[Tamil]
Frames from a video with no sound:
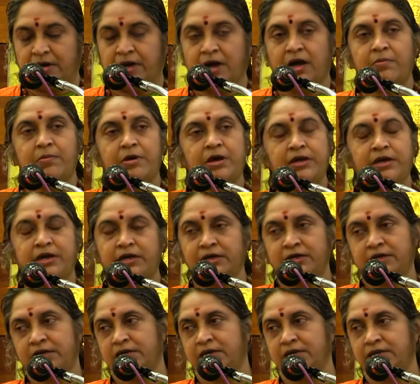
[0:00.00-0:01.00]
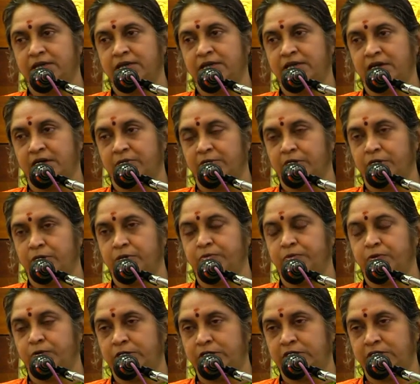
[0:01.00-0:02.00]
ராமாயண கதை நமக்கு
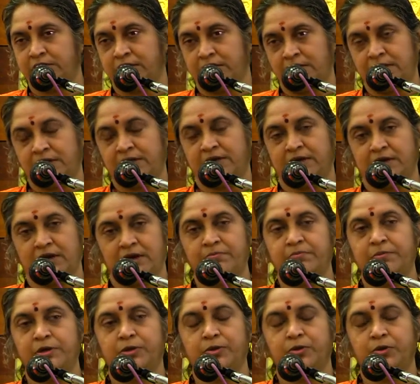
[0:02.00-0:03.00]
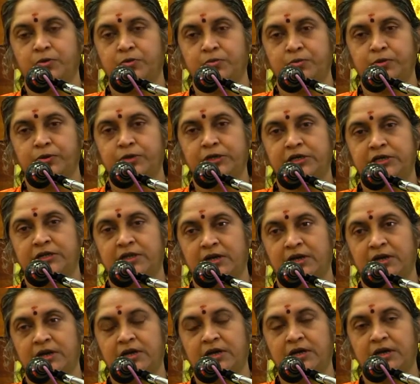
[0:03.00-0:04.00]
புதியதல்ல கம்பருக்கும்
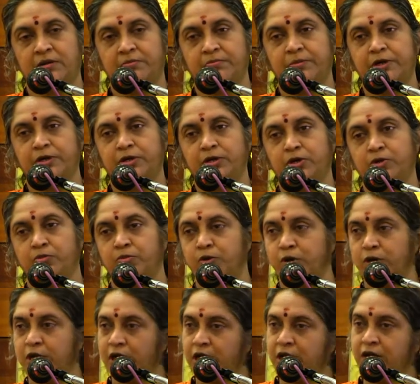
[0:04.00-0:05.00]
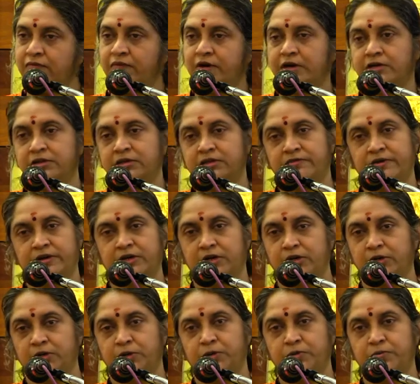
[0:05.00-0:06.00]
புதியதல்ல கம்பருக்கு முன்னால்
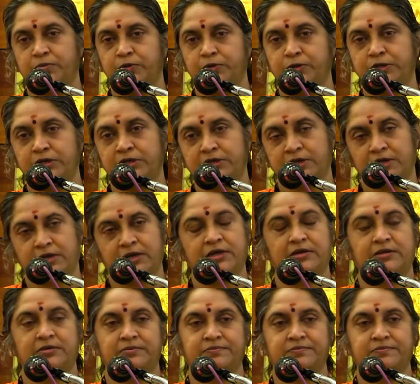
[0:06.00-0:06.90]
வாழ்ந்தவர்களுக்கும் புதியதல்ல